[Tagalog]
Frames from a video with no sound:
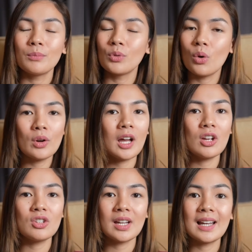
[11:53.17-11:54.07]
go na
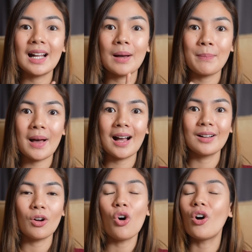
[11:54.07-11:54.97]
kayo dyan kapag
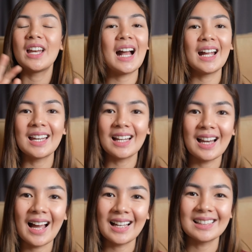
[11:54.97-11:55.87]
okay na agad ng
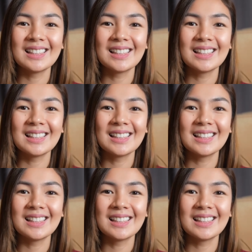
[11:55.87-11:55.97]
lahat.